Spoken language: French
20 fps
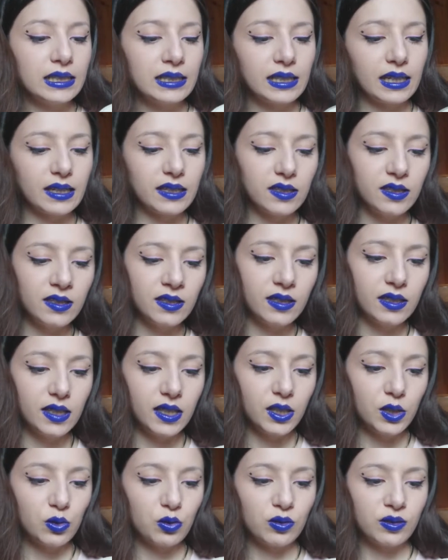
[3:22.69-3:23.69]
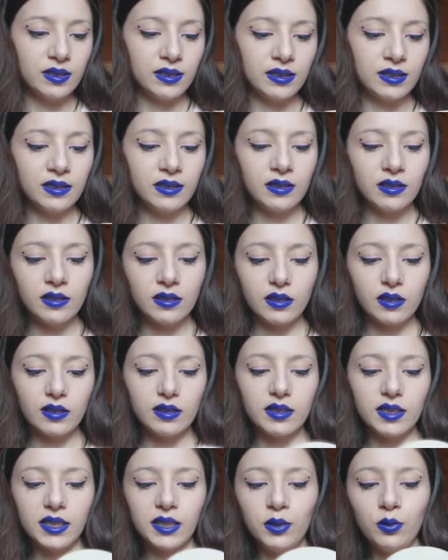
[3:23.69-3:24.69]
Tartine et cuisine,
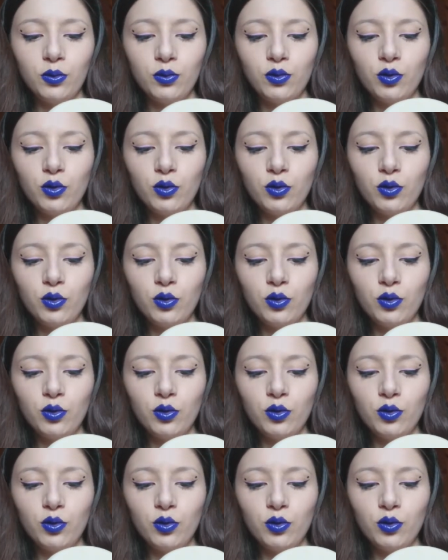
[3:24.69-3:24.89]
trio